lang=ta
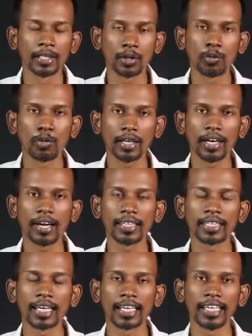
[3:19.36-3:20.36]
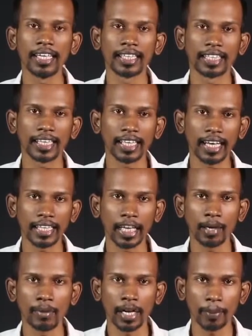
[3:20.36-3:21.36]
இந்த குண்டெழுத்தாணி எதற்கு
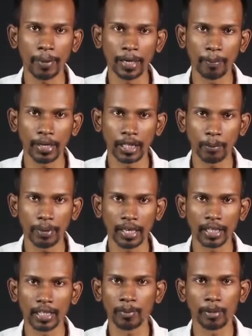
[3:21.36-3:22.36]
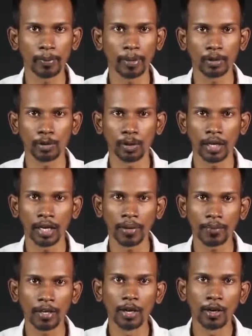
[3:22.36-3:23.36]
அதிகமாக பயன்படுத்தப்பட்டது அப்படின்னு பார்த்தோம்னா
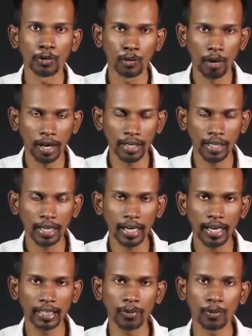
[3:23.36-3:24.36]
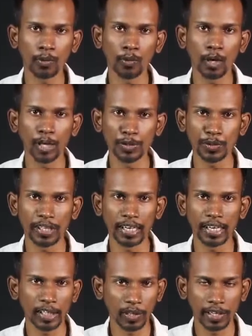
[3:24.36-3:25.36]
தொடக்க காலத்தில் வந்து
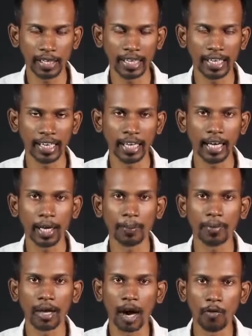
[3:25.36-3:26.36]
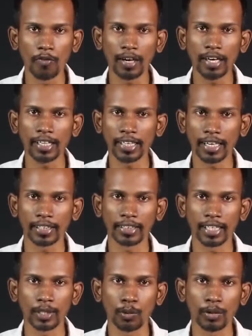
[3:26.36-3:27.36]
ஓலைச்சுவடிகள் எழுதுறாங்க இல்லைங்களா அவங்களுக்காக
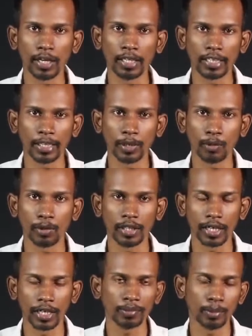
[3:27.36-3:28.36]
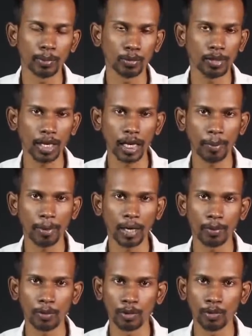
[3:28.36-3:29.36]
தான் அந்த குண்டல் தண்ணியை கொடுத்தாங்க இப்போ உதாரணமாக
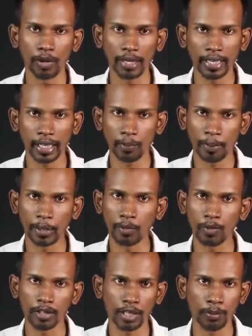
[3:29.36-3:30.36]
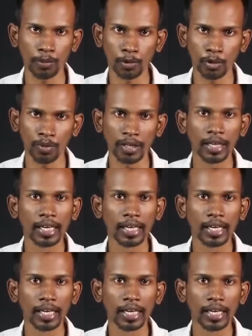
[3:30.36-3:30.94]
நம்ம வந்து குழந்தைங்கள பள்ளிக்கூடத்துக்கு அனுப்புகிறோம்